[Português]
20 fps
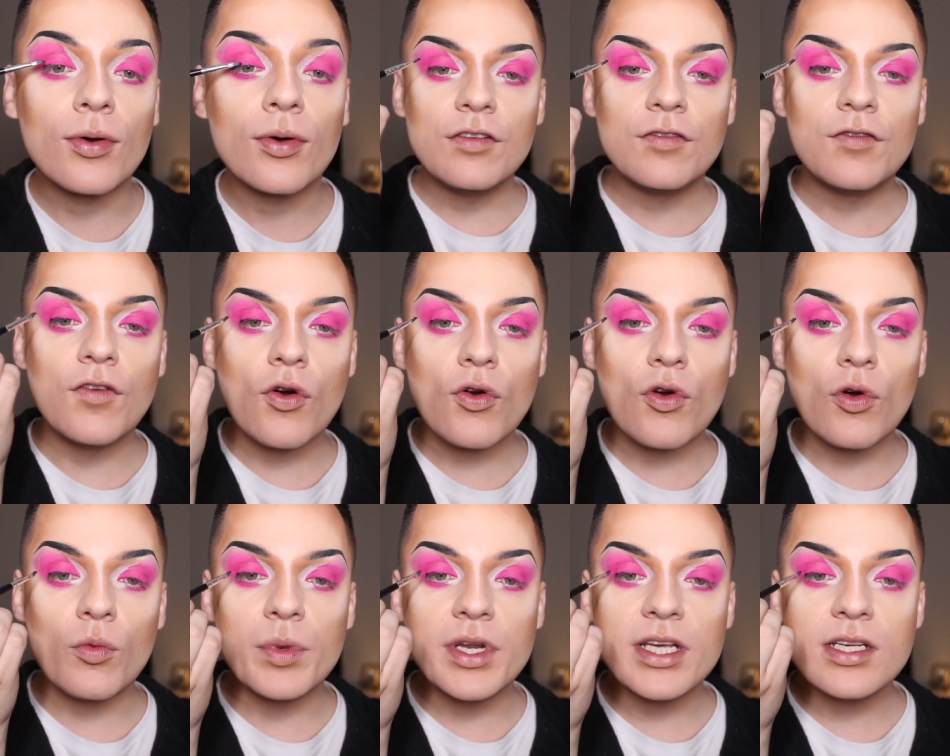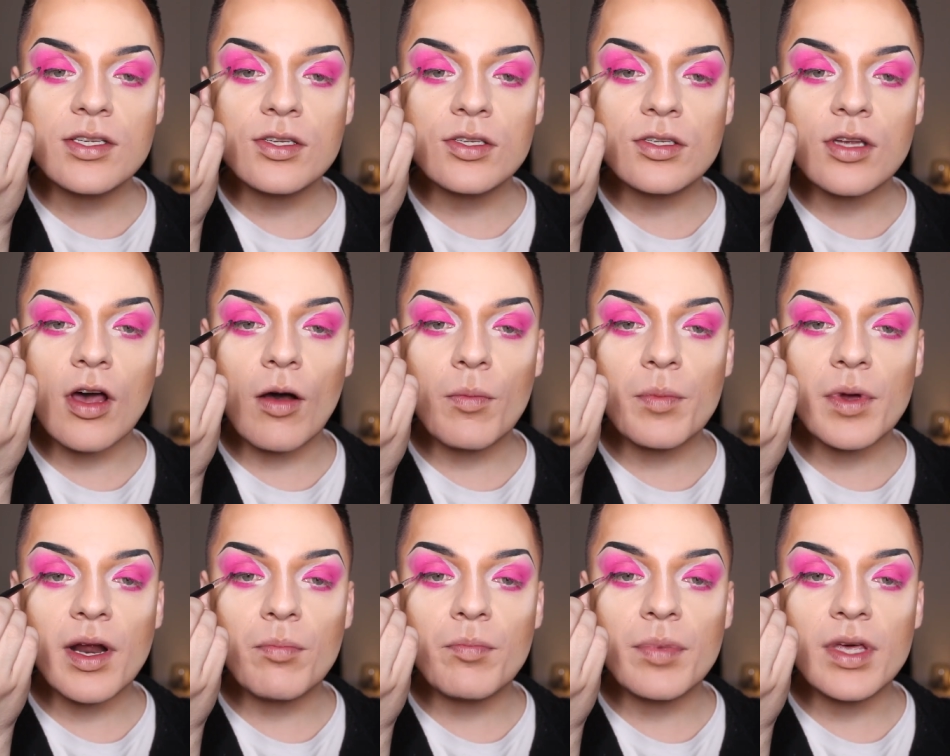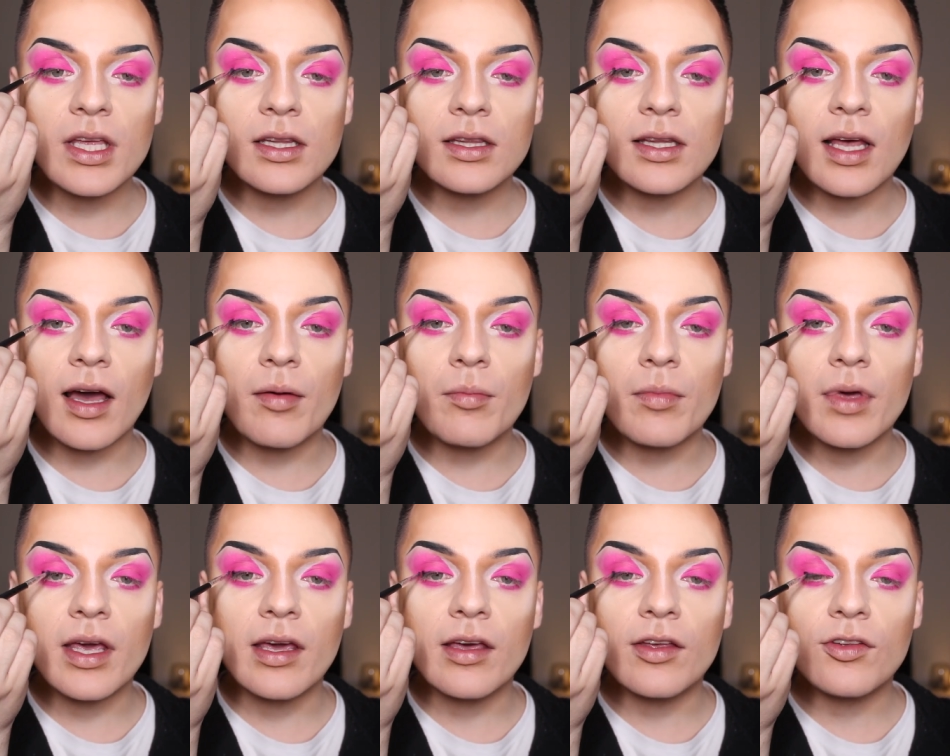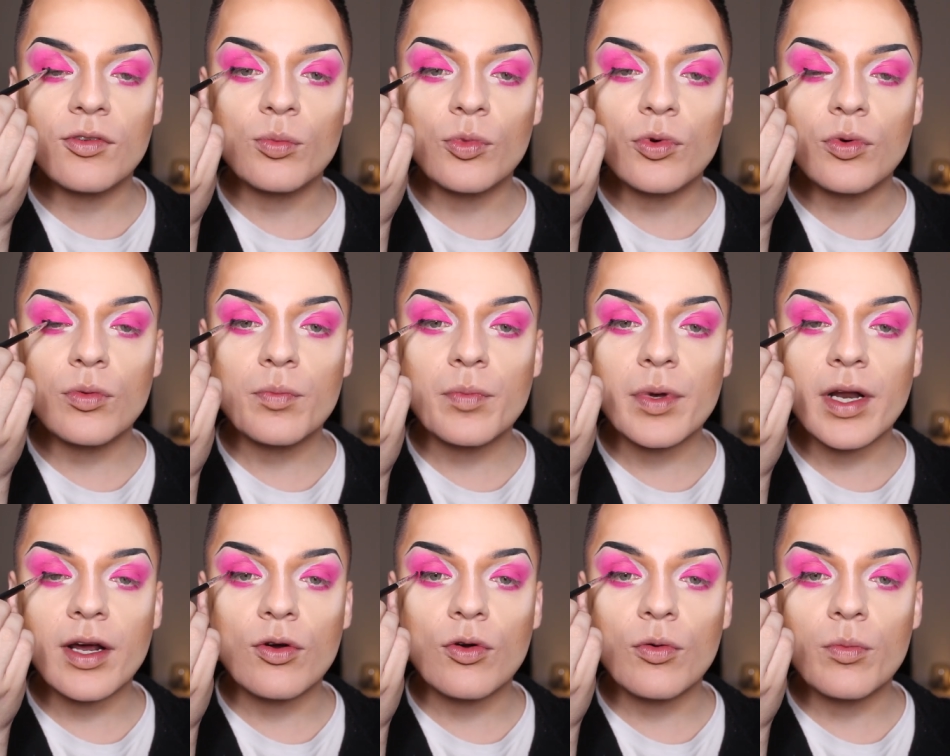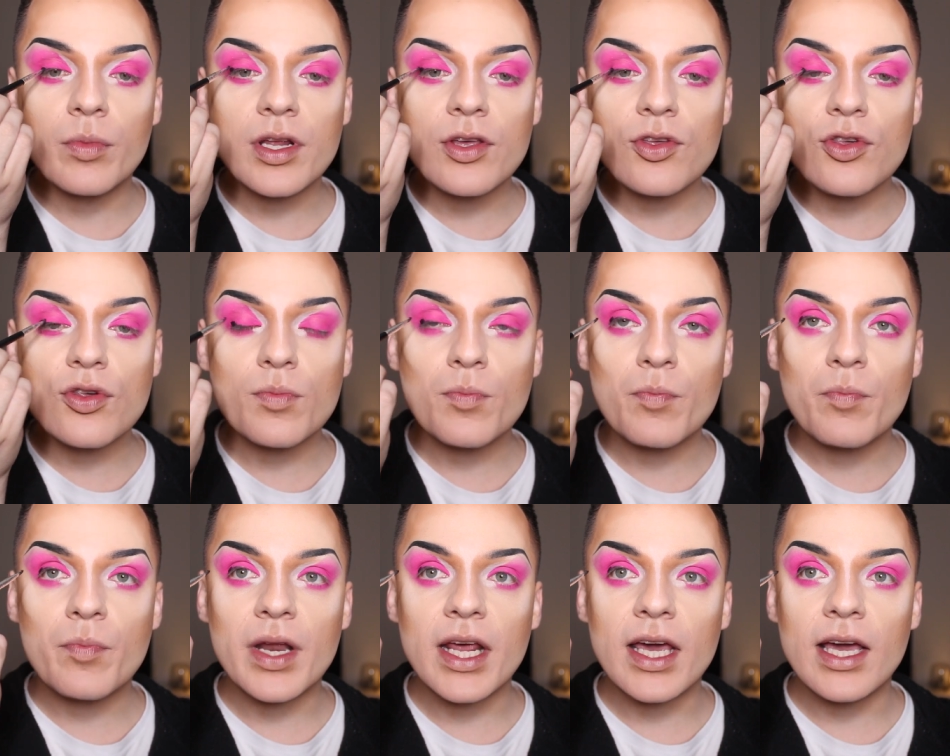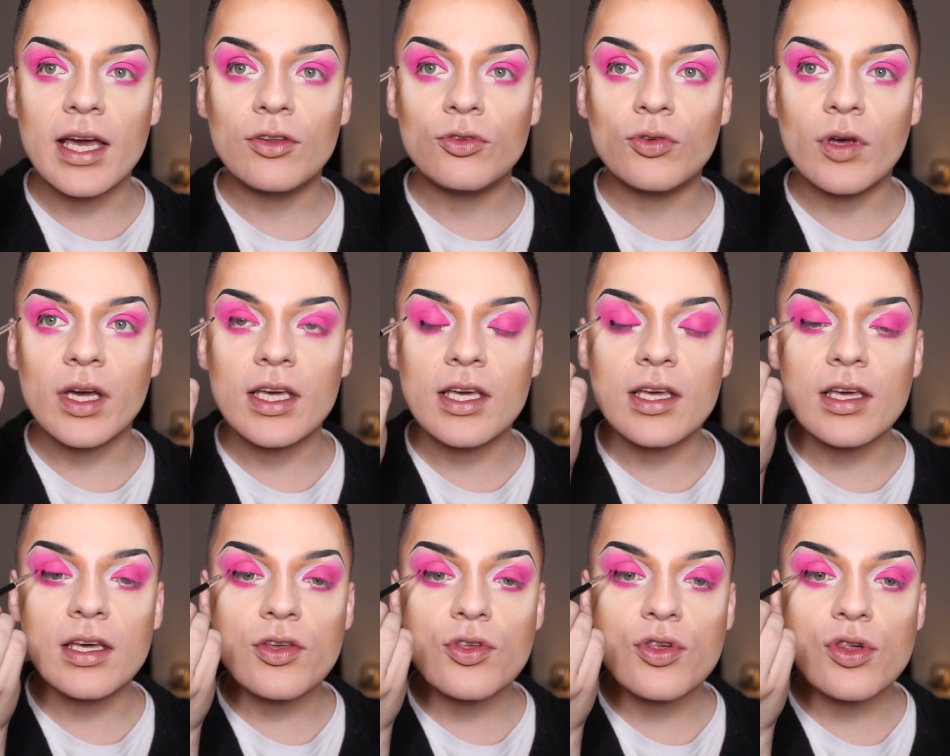E vou cobrir só para pintar mesmo, para cobrir de preto aqui.